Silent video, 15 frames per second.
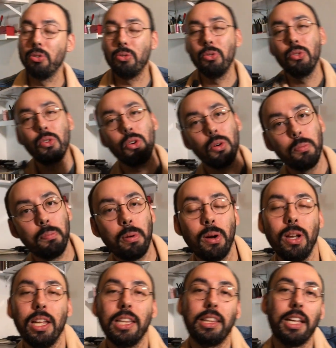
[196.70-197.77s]
o
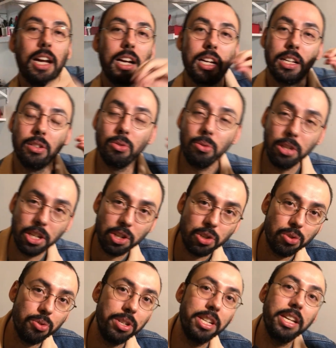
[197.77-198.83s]
Coppola ataca no
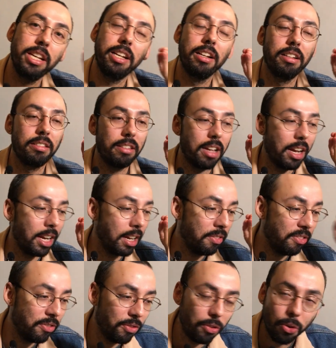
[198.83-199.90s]
lixo e taca
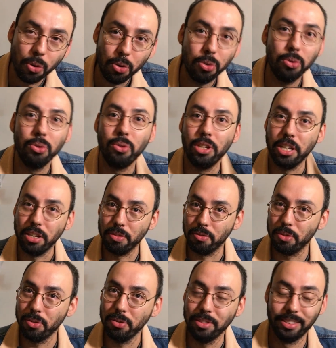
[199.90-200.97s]
fogo no
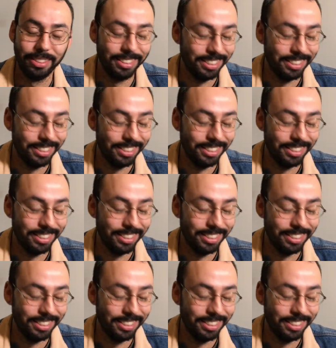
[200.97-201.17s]
livro